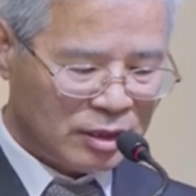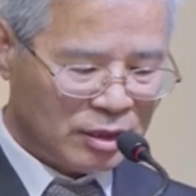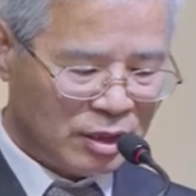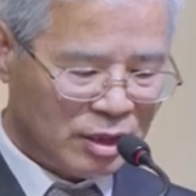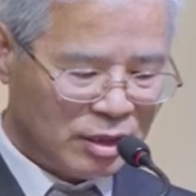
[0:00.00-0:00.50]

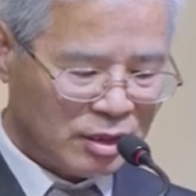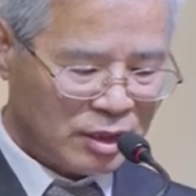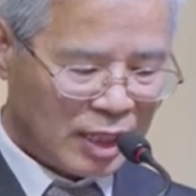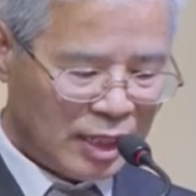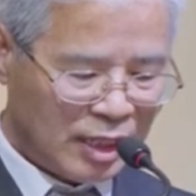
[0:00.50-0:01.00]

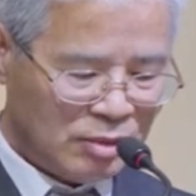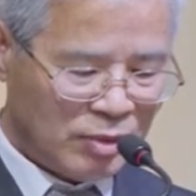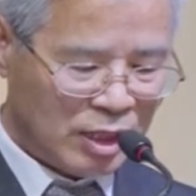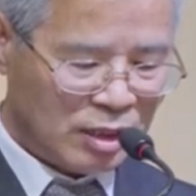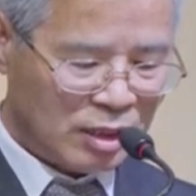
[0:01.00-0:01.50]
너희는
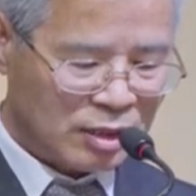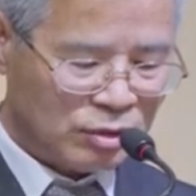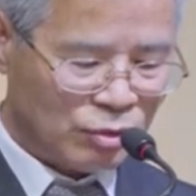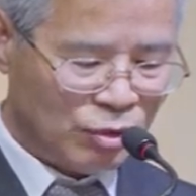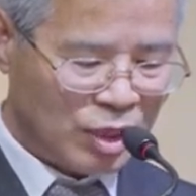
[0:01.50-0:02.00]
하나님의
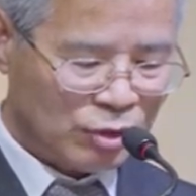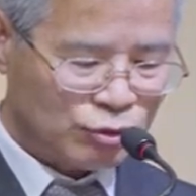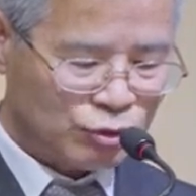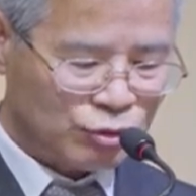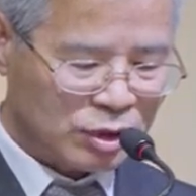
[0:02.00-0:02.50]
이러한
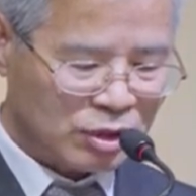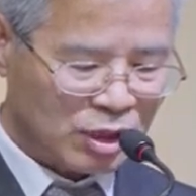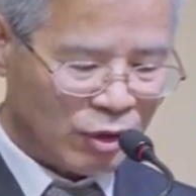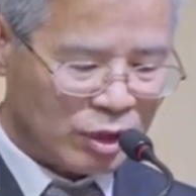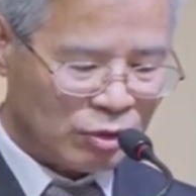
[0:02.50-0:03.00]
놀라운
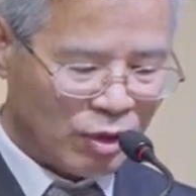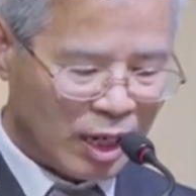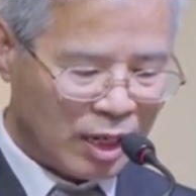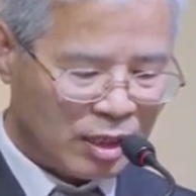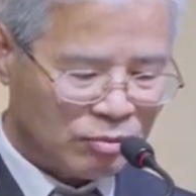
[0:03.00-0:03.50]
구원
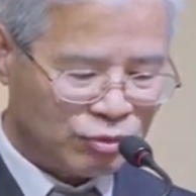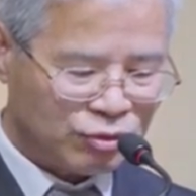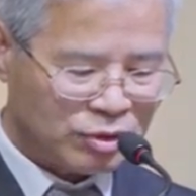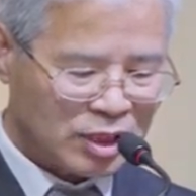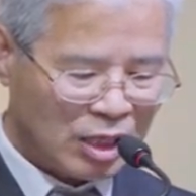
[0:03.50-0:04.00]
계획과
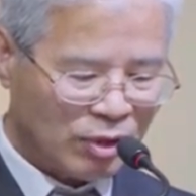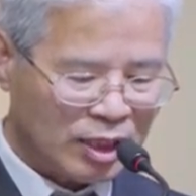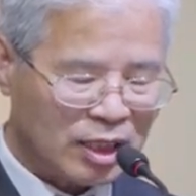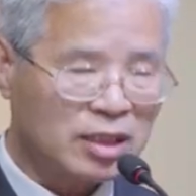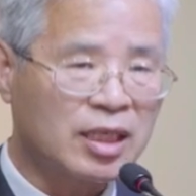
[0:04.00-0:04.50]
무슨
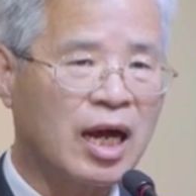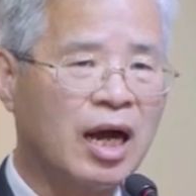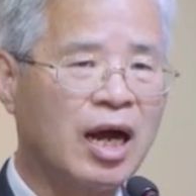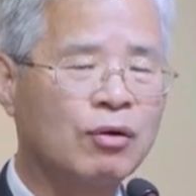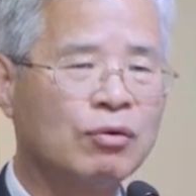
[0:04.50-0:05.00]
상관이
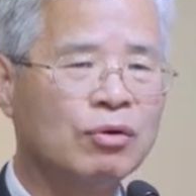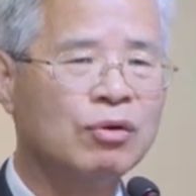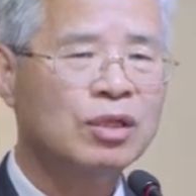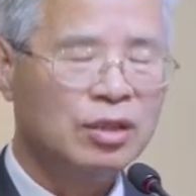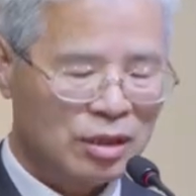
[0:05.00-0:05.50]
있는가
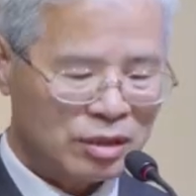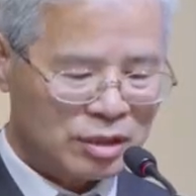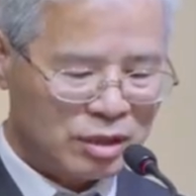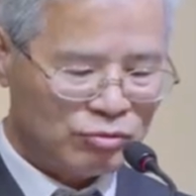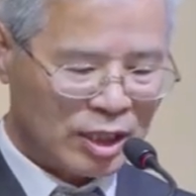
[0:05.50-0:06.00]
하고
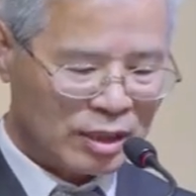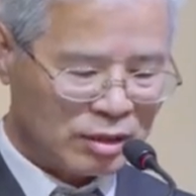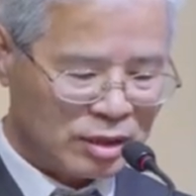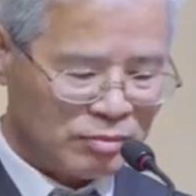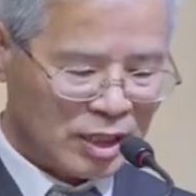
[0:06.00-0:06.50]

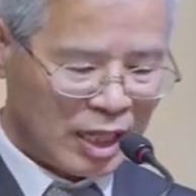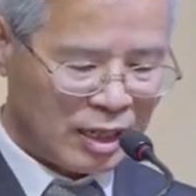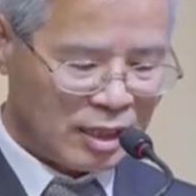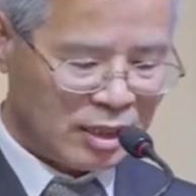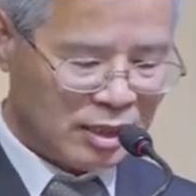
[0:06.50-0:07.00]
질문하는
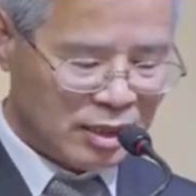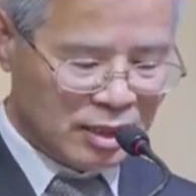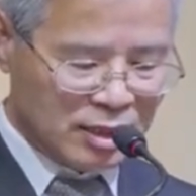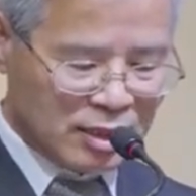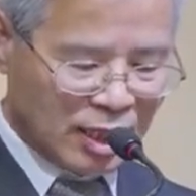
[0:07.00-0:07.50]
것입니다.
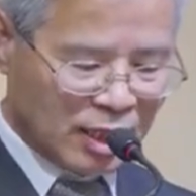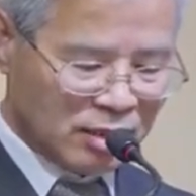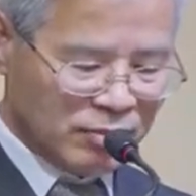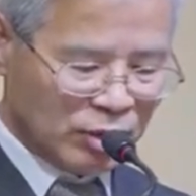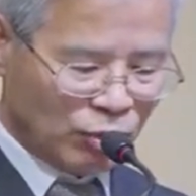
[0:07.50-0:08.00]

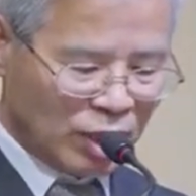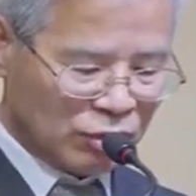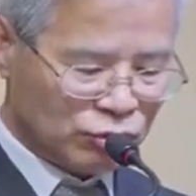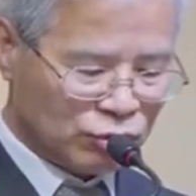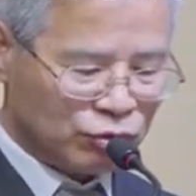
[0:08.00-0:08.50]
하나님의
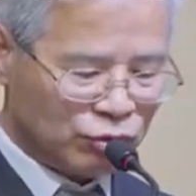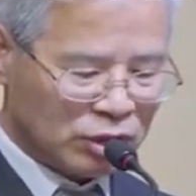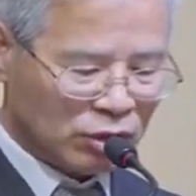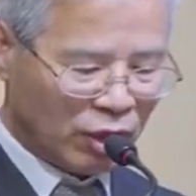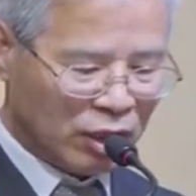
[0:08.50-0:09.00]
놀라운
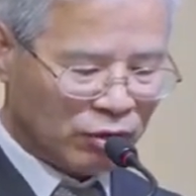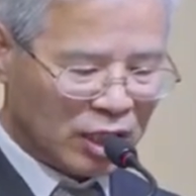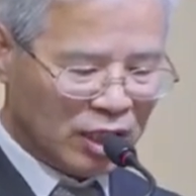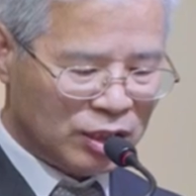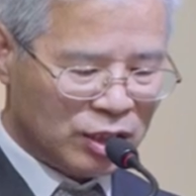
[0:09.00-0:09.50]
구원
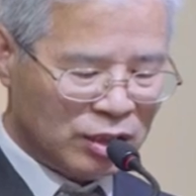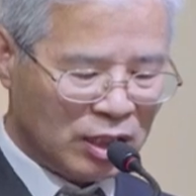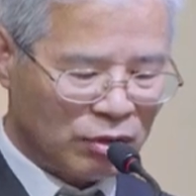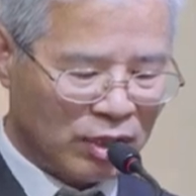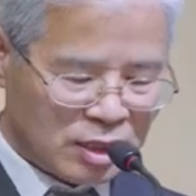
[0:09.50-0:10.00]
계획이
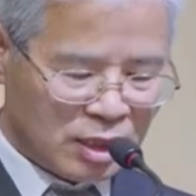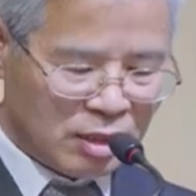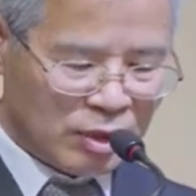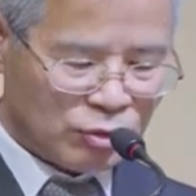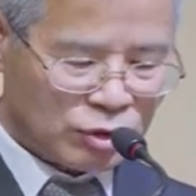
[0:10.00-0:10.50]
실제로
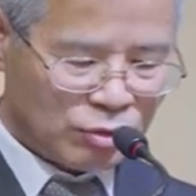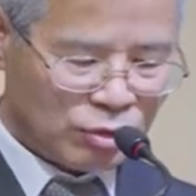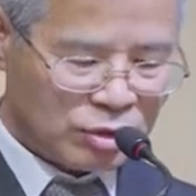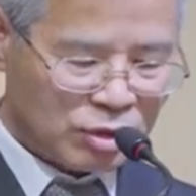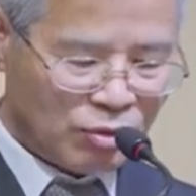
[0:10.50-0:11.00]
에베소
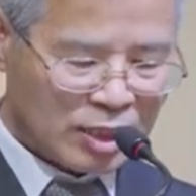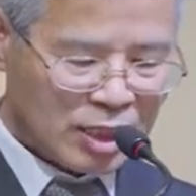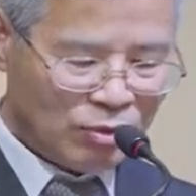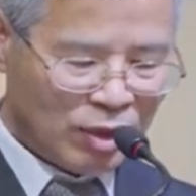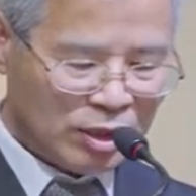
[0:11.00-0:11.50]
성도들과
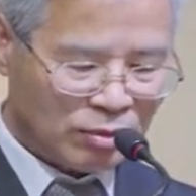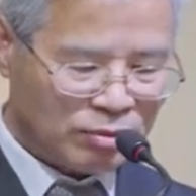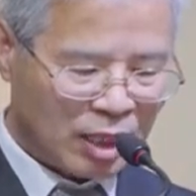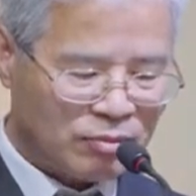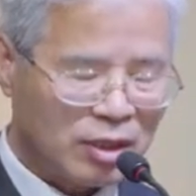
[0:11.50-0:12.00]
상관이
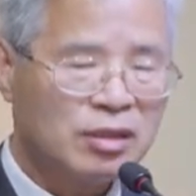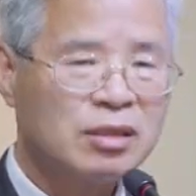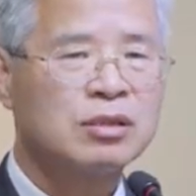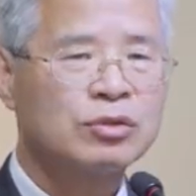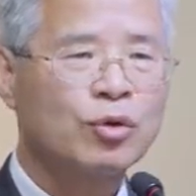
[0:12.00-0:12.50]

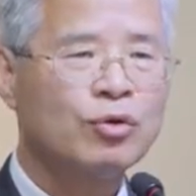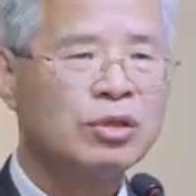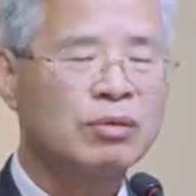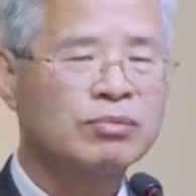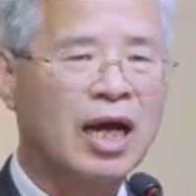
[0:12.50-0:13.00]
없다면
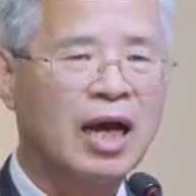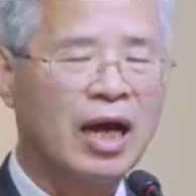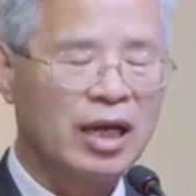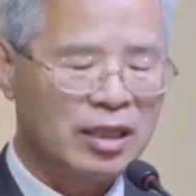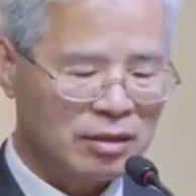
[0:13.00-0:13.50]
소용이
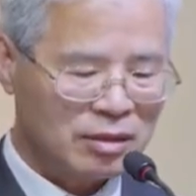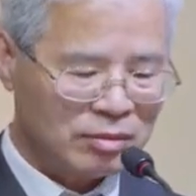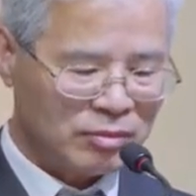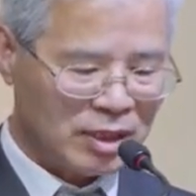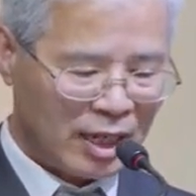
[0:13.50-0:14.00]
없다 이런
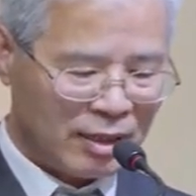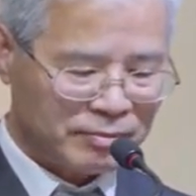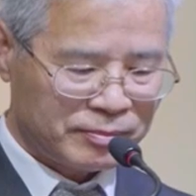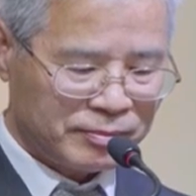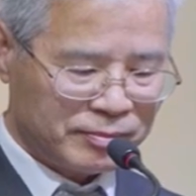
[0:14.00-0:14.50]
뜻입니다.